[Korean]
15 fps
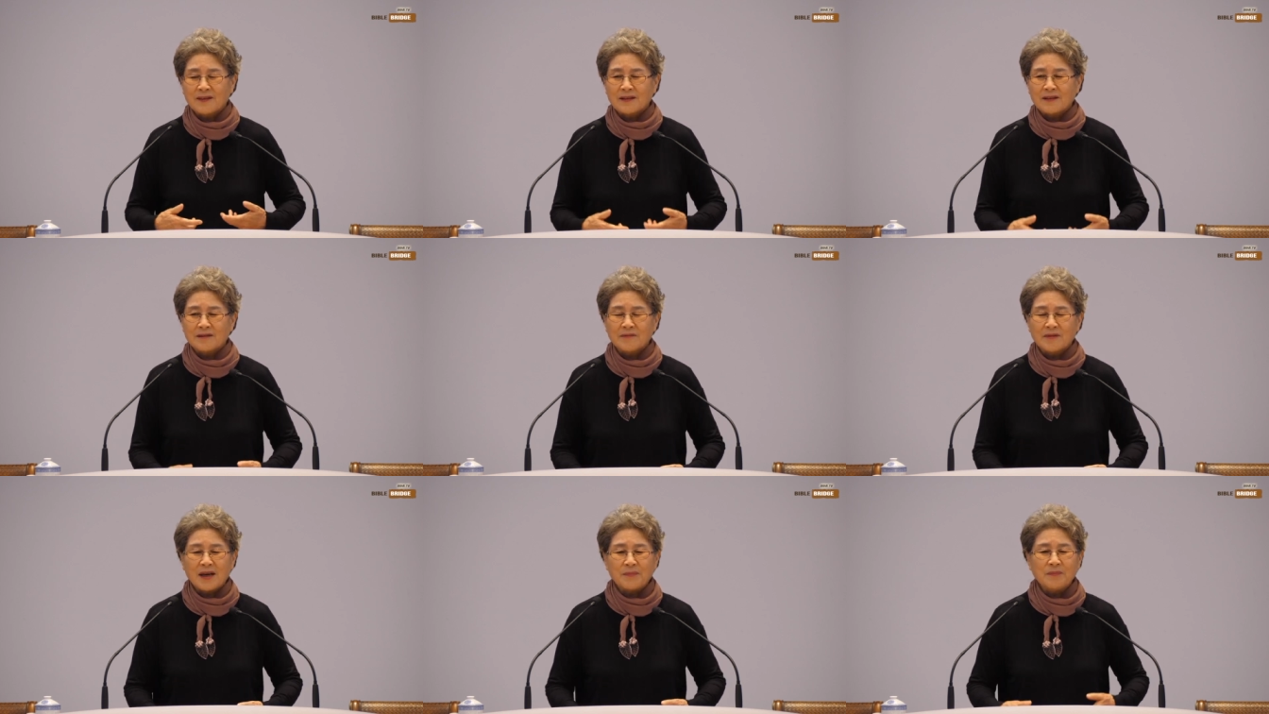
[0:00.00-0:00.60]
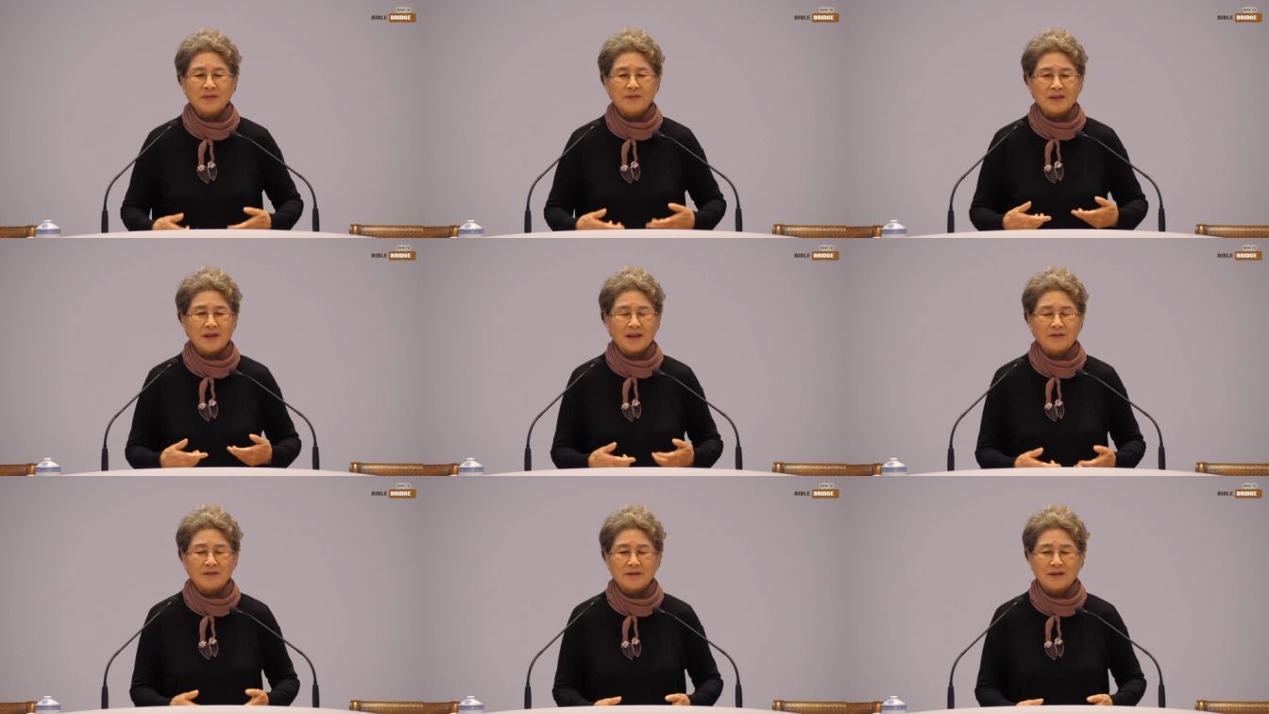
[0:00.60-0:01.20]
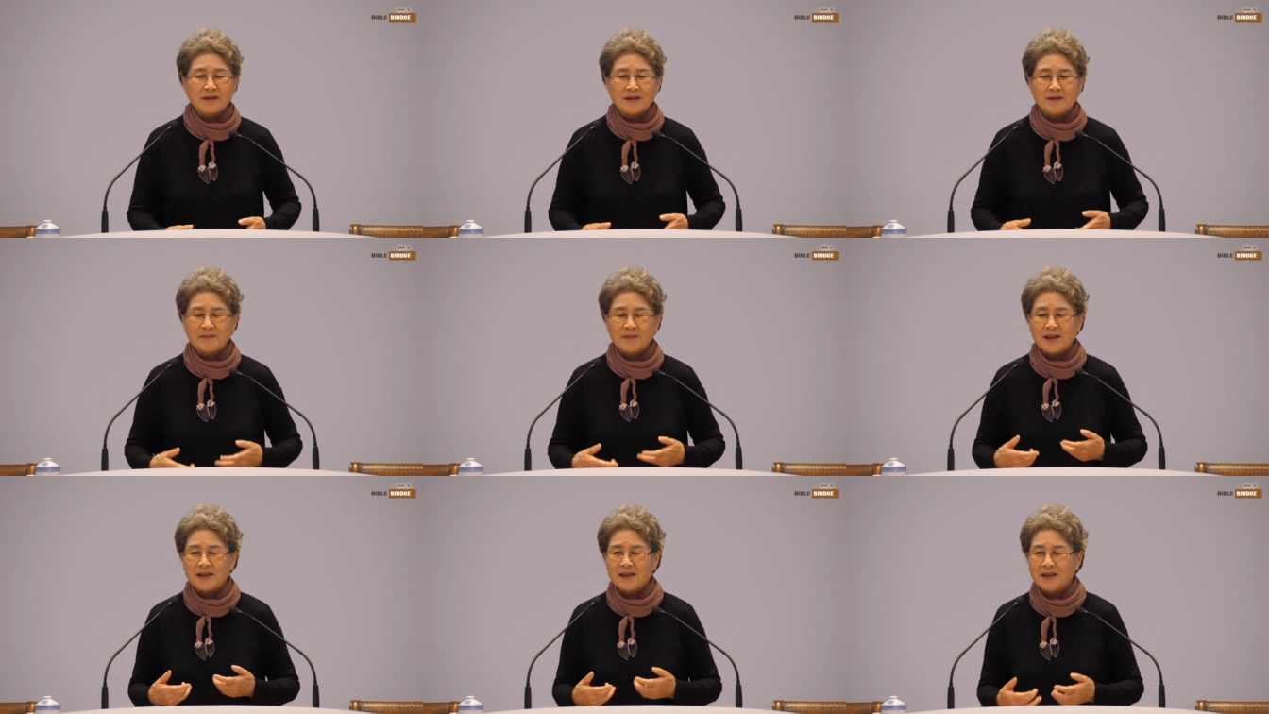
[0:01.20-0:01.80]
그럼 나쁜 세균들이
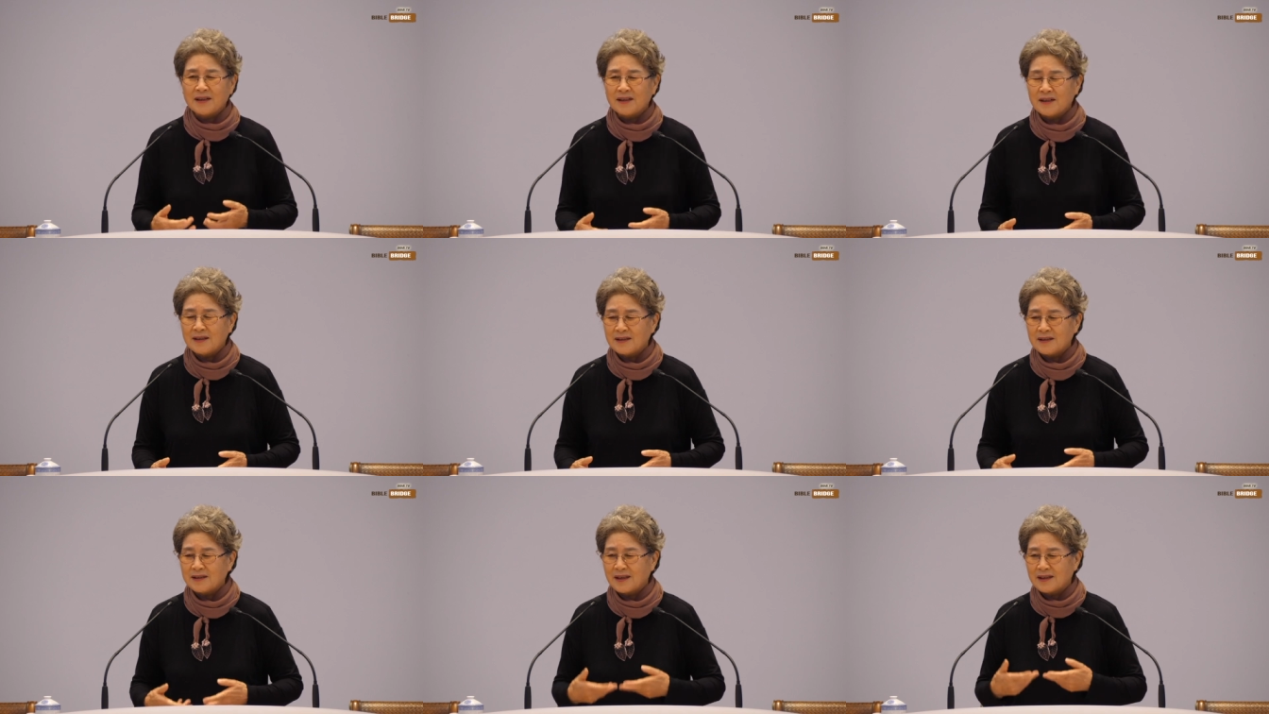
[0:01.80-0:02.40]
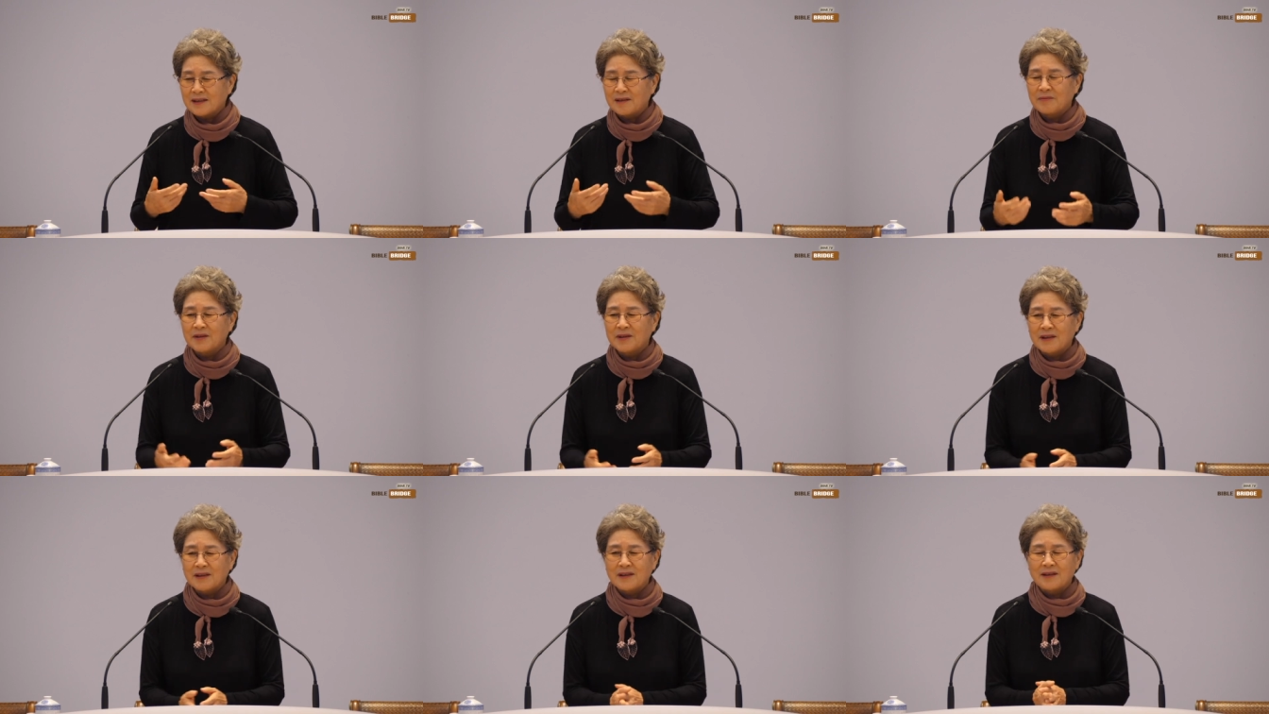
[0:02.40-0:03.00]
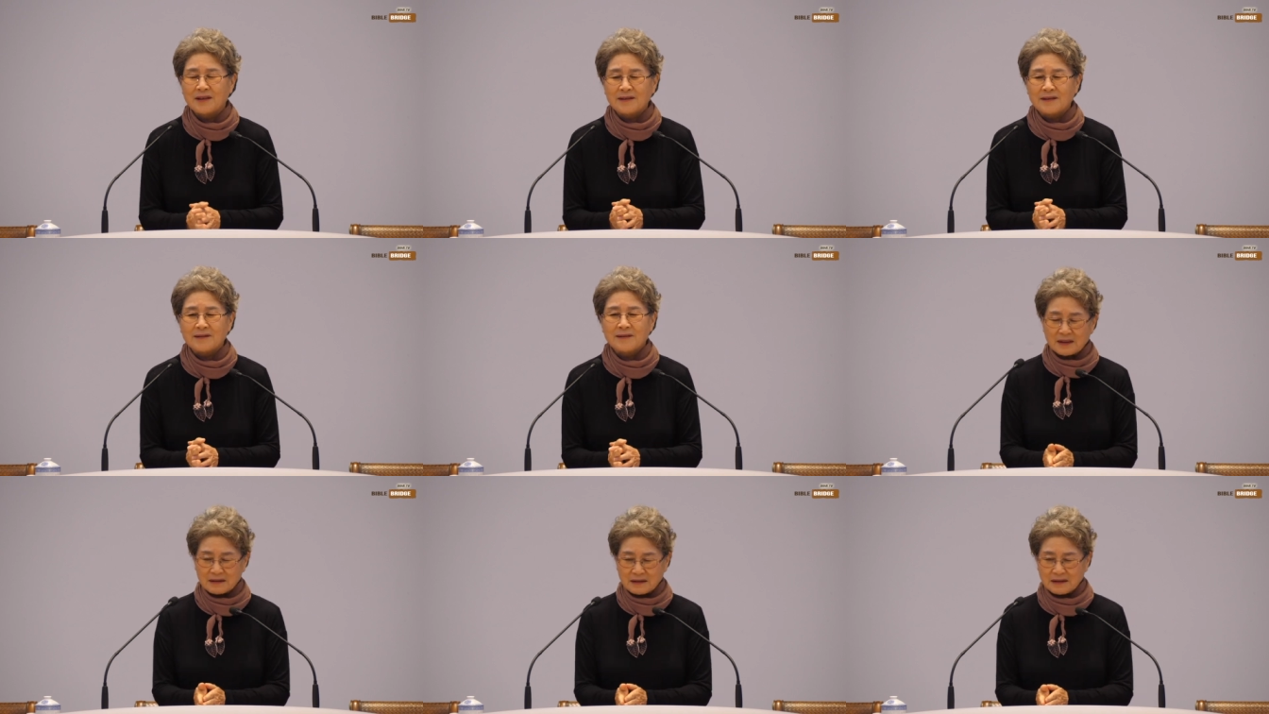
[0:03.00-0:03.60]
많이 생깁니다 이게.
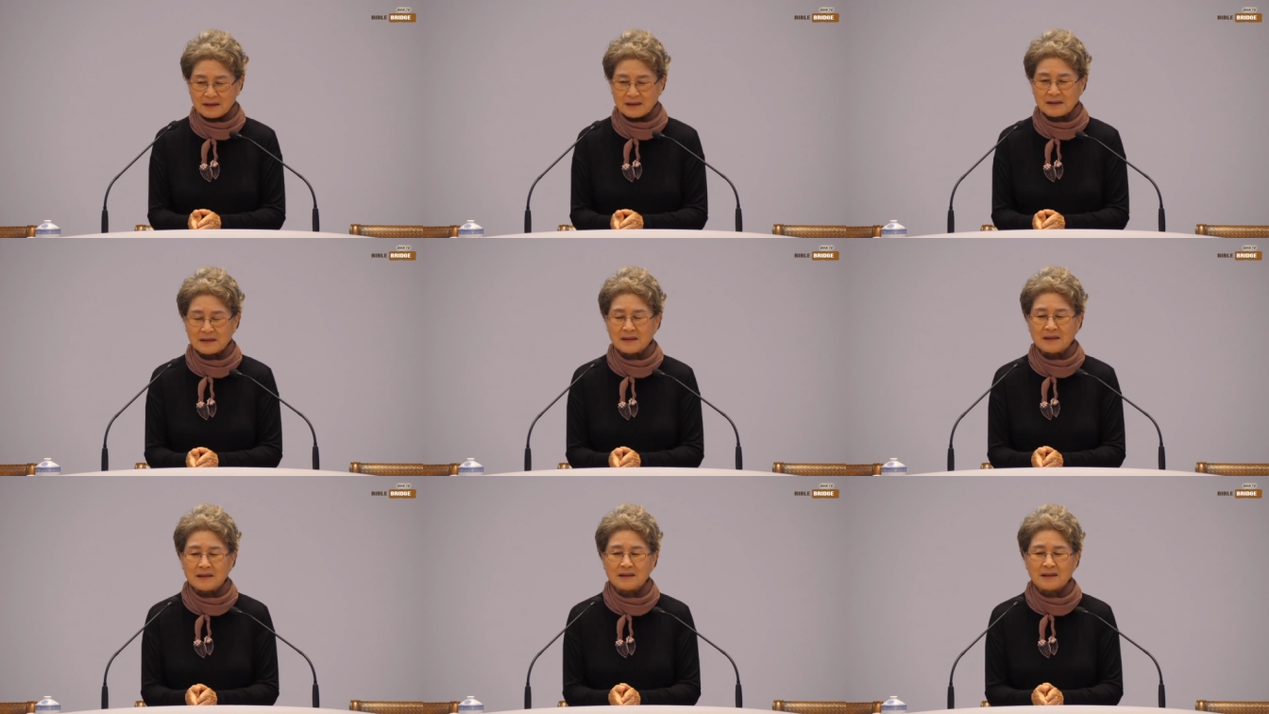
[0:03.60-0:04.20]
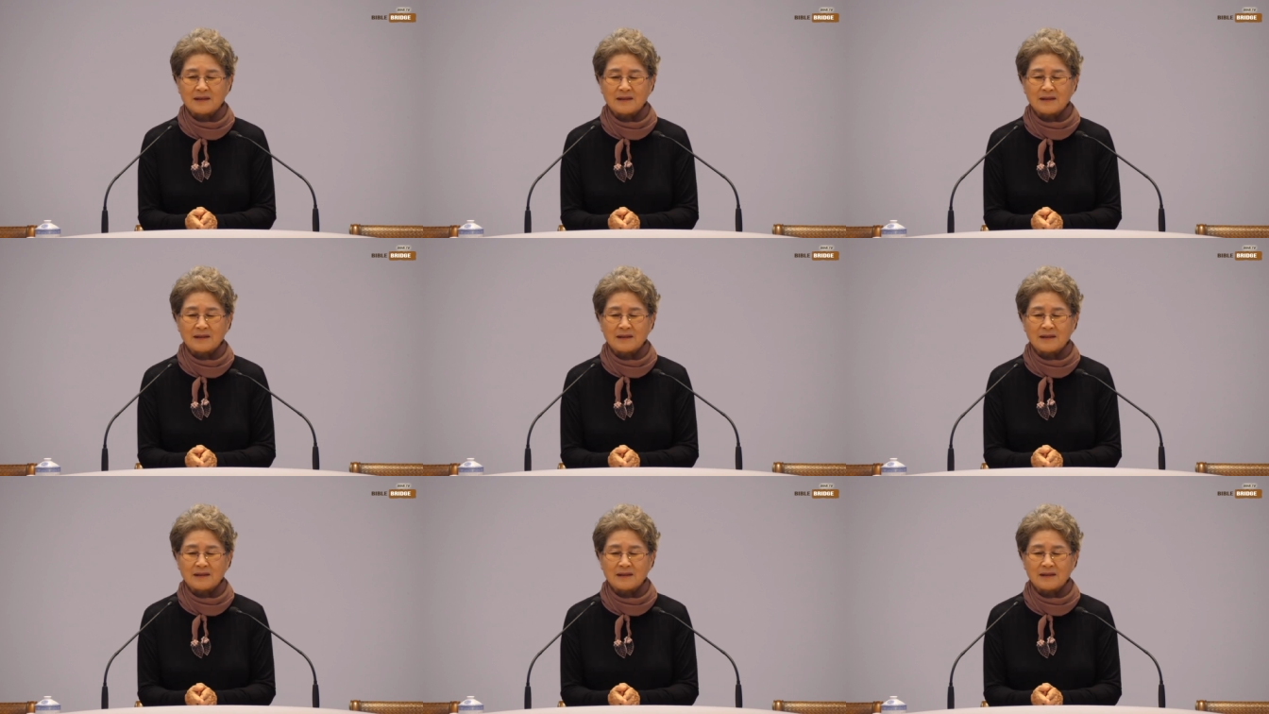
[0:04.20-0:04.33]
그래서